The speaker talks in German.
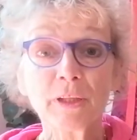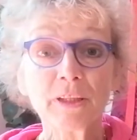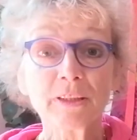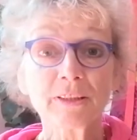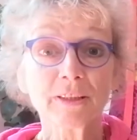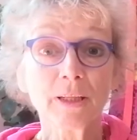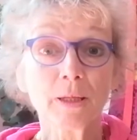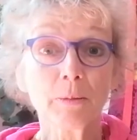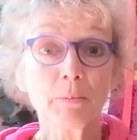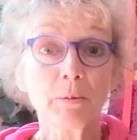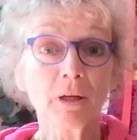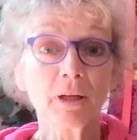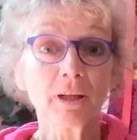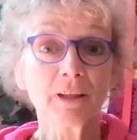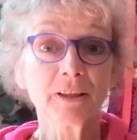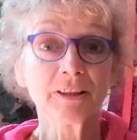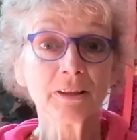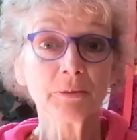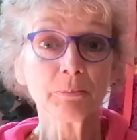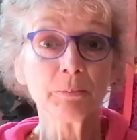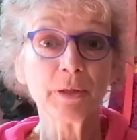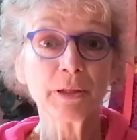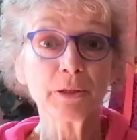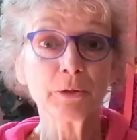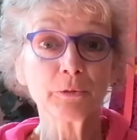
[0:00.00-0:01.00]
weiter aber
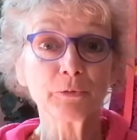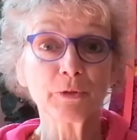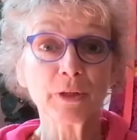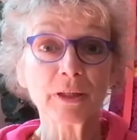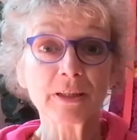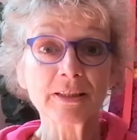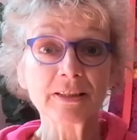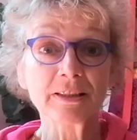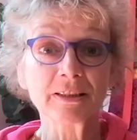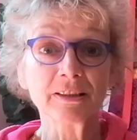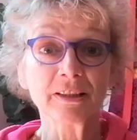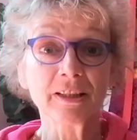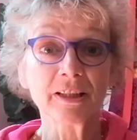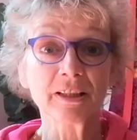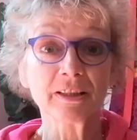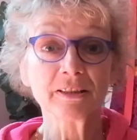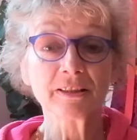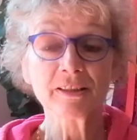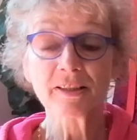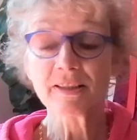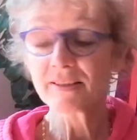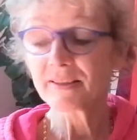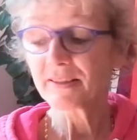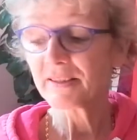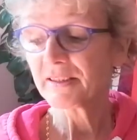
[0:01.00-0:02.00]
reichten meine
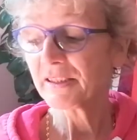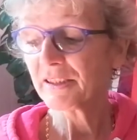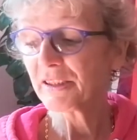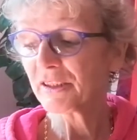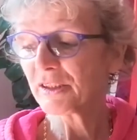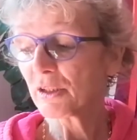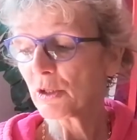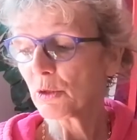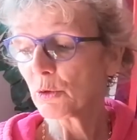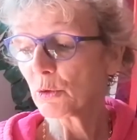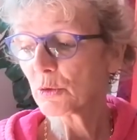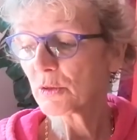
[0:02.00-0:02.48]
Pflanzenkenntnisse nicht